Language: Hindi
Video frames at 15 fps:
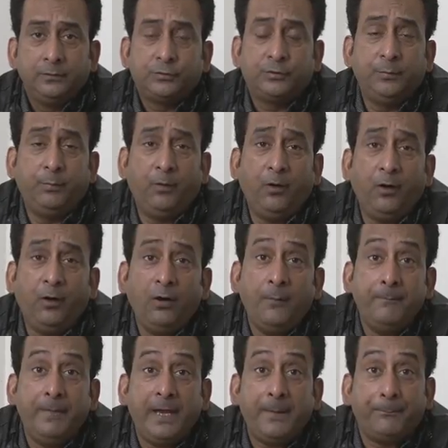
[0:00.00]
शिवो
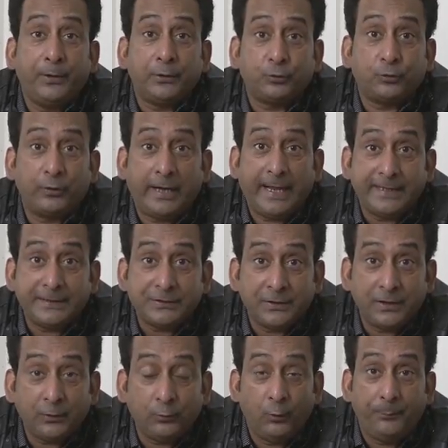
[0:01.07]
मैं पद तो
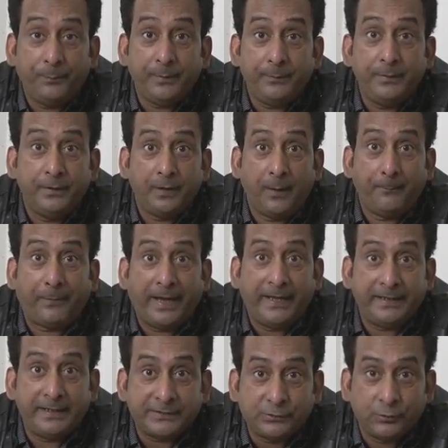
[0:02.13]
लायक गोपी बिना पाई
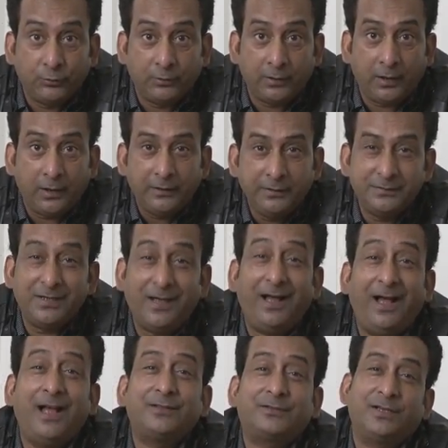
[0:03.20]
रेसी हो गए या
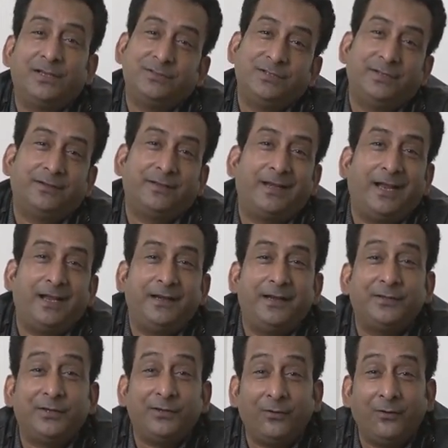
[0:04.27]
तर्जन करा
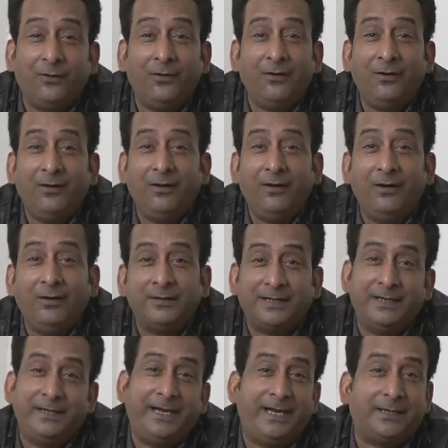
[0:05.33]
नंतिनो
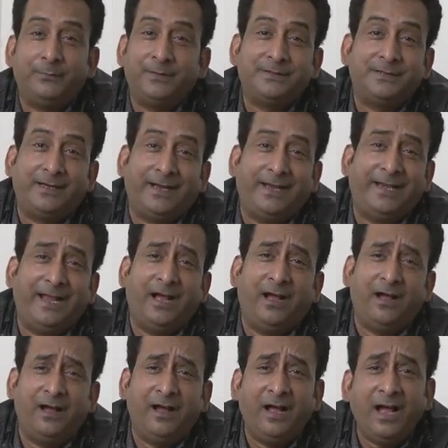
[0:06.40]
ते नेट में जन आल्या
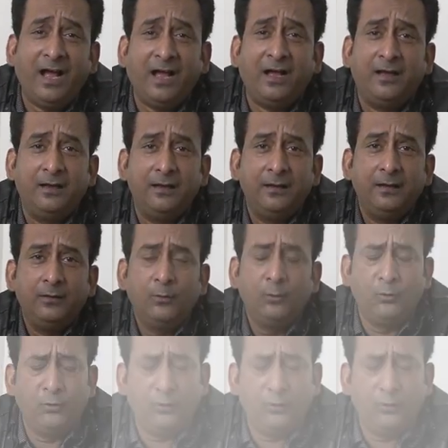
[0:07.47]
ओ